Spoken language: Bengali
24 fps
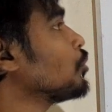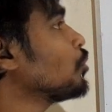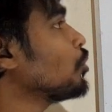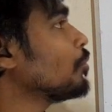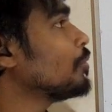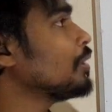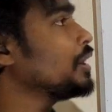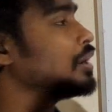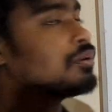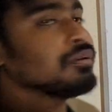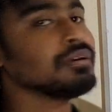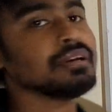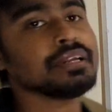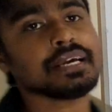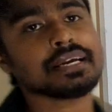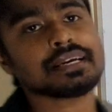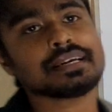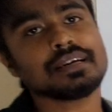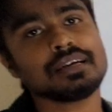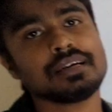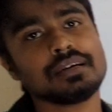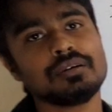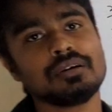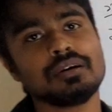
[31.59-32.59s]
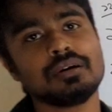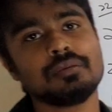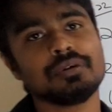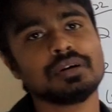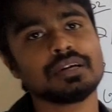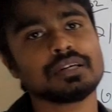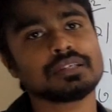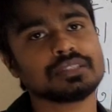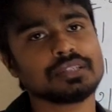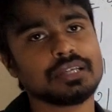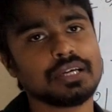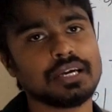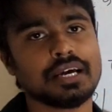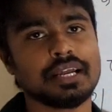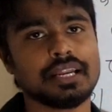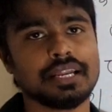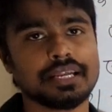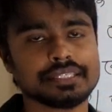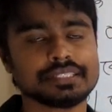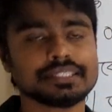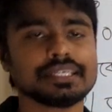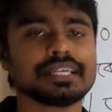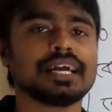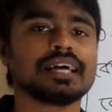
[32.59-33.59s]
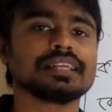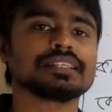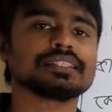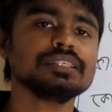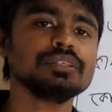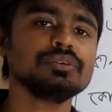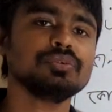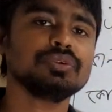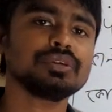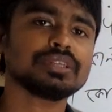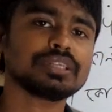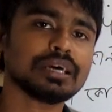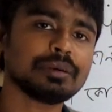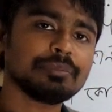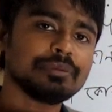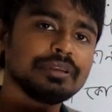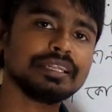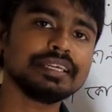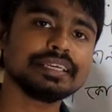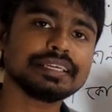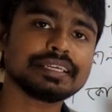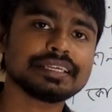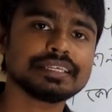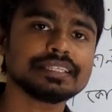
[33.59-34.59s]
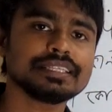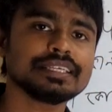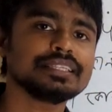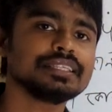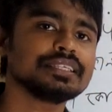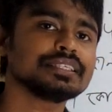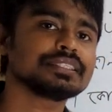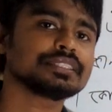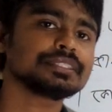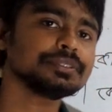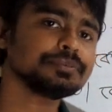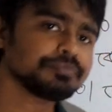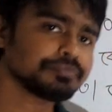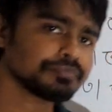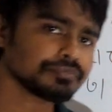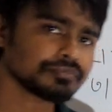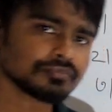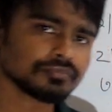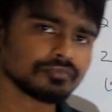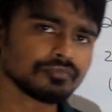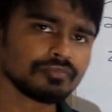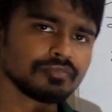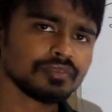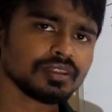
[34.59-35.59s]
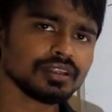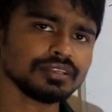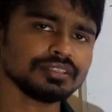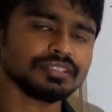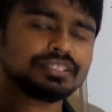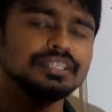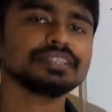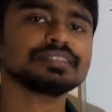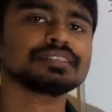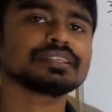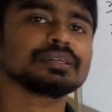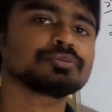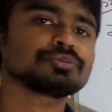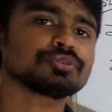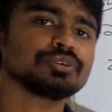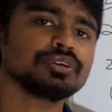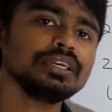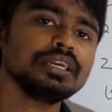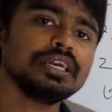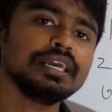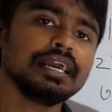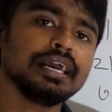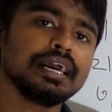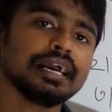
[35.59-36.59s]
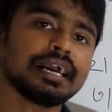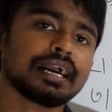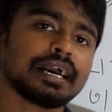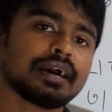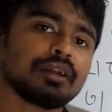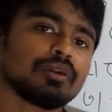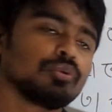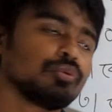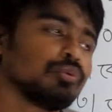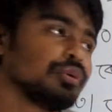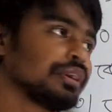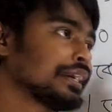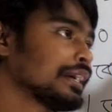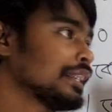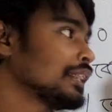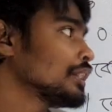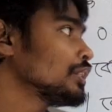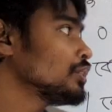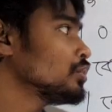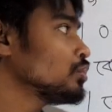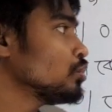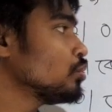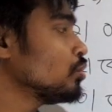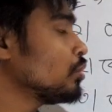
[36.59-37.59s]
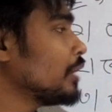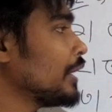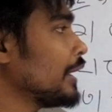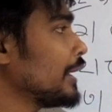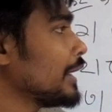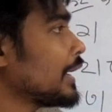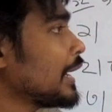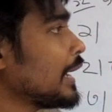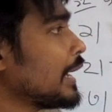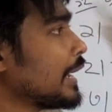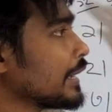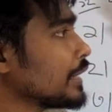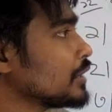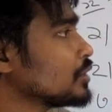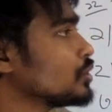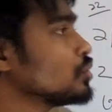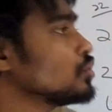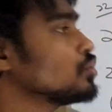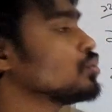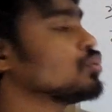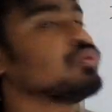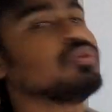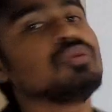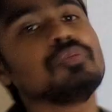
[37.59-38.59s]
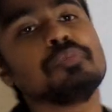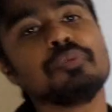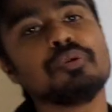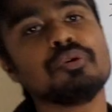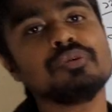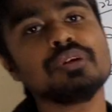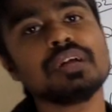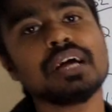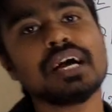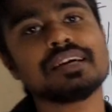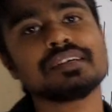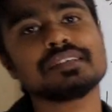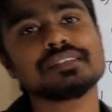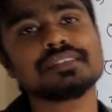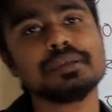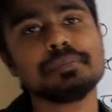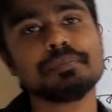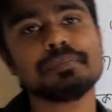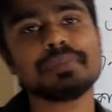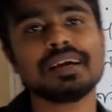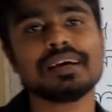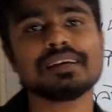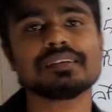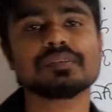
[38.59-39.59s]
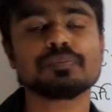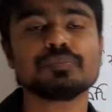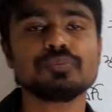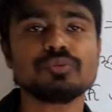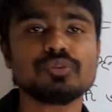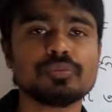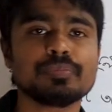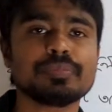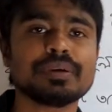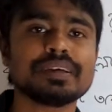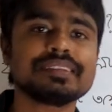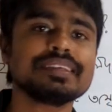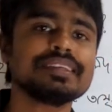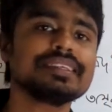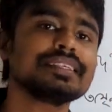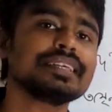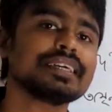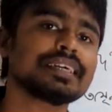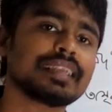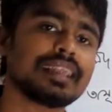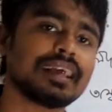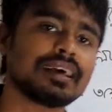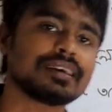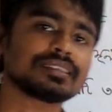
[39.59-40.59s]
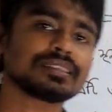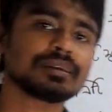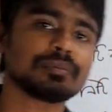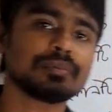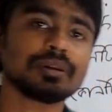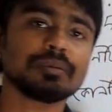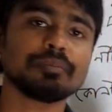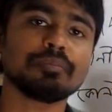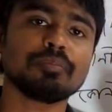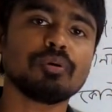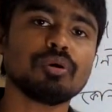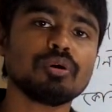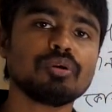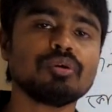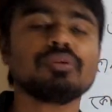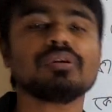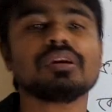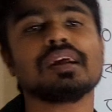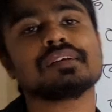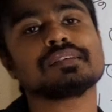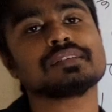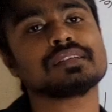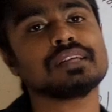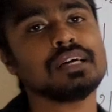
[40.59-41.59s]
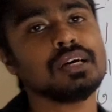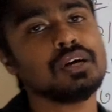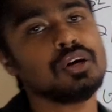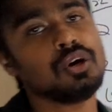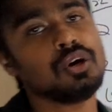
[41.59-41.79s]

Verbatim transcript: ওভারঅলি একটা আমার লেকচার আছে ওইটা আমি লিঙ্কে দিয়ে দিচ্ছি ডেসক্রিপশনে কারণ ওইখানে কিন্তু এর আগে যতগুলো বোর্ড আসছে প্লাস পুরো বেসিক যে ক্লাসটা মানে বড় ক্লাসটা